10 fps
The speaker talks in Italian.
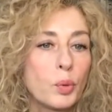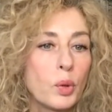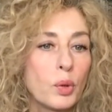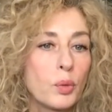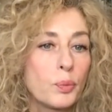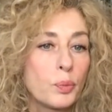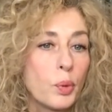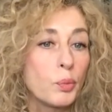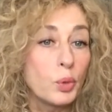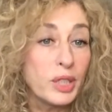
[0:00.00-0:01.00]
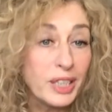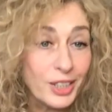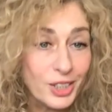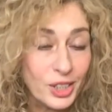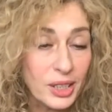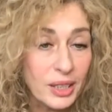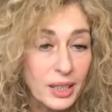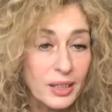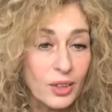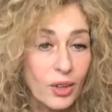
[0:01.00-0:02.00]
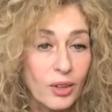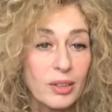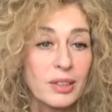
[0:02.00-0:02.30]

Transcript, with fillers: può, può morirci no?